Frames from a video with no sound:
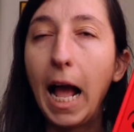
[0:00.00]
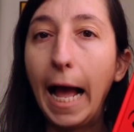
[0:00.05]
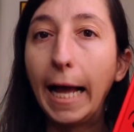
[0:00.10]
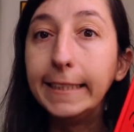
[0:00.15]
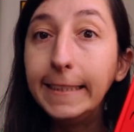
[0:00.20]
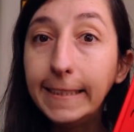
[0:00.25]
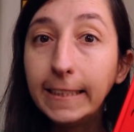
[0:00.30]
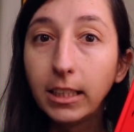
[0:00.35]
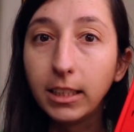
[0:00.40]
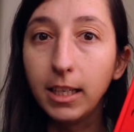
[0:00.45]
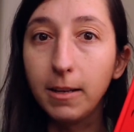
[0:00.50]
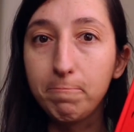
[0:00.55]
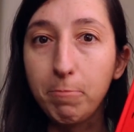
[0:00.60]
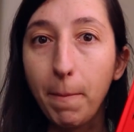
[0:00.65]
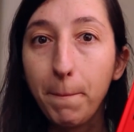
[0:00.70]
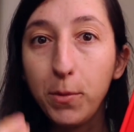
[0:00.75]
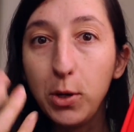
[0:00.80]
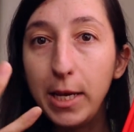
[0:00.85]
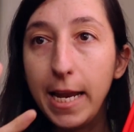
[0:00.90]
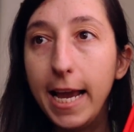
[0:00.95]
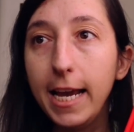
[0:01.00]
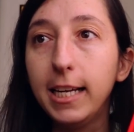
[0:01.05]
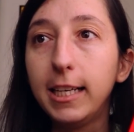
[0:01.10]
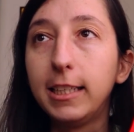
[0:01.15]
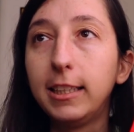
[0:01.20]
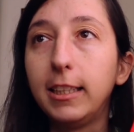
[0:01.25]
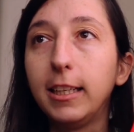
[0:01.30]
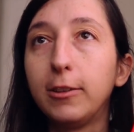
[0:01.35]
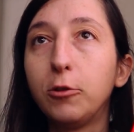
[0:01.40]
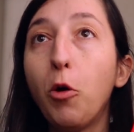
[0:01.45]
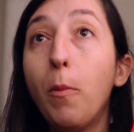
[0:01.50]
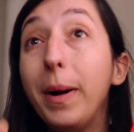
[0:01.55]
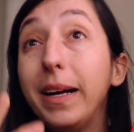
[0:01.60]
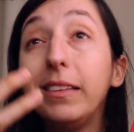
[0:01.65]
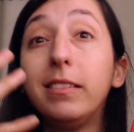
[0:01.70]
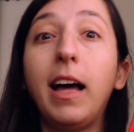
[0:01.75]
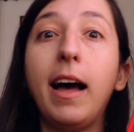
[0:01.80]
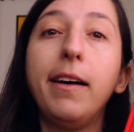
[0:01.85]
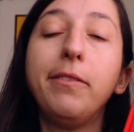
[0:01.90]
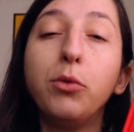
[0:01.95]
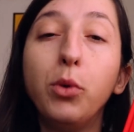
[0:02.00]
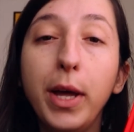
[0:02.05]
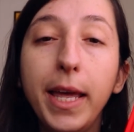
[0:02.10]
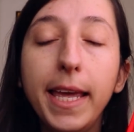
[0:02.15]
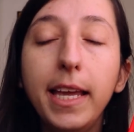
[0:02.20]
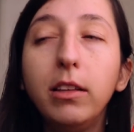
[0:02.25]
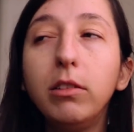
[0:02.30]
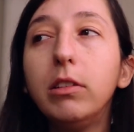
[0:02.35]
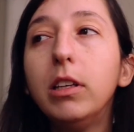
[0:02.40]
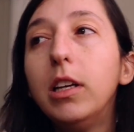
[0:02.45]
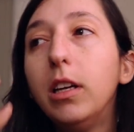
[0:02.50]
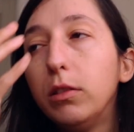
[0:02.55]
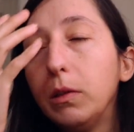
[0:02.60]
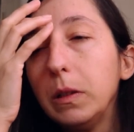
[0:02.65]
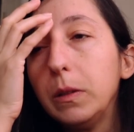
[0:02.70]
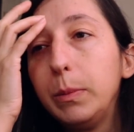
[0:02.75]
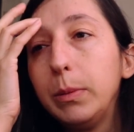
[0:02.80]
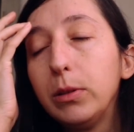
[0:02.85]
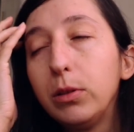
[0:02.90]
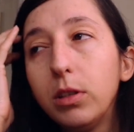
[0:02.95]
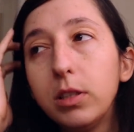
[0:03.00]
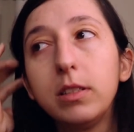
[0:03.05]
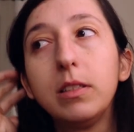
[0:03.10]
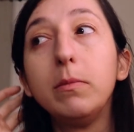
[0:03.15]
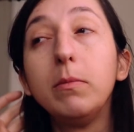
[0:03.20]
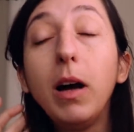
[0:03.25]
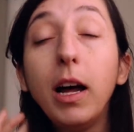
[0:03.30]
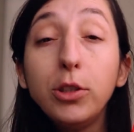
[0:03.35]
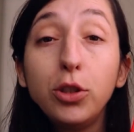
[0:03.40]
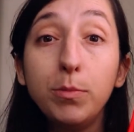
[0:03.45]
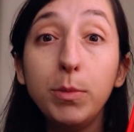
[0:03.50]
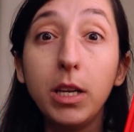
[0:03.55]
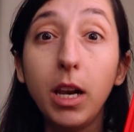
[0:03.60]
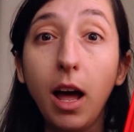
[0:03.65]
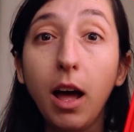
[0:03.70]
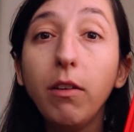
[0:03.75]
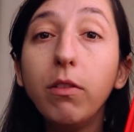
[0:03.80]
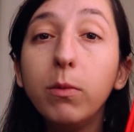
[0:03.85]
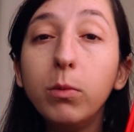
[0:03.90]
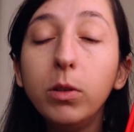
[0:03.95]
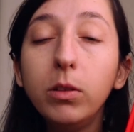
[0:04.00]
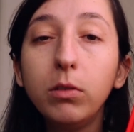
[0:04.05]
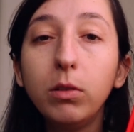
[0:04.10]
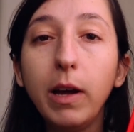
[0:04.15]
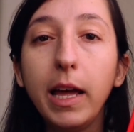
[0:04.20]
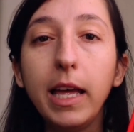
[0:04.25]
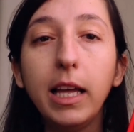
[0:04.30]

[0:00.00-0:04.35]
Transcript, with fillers: rainha, né, uma mulher que tá, comandava o reino, então as pessoas admiravam muito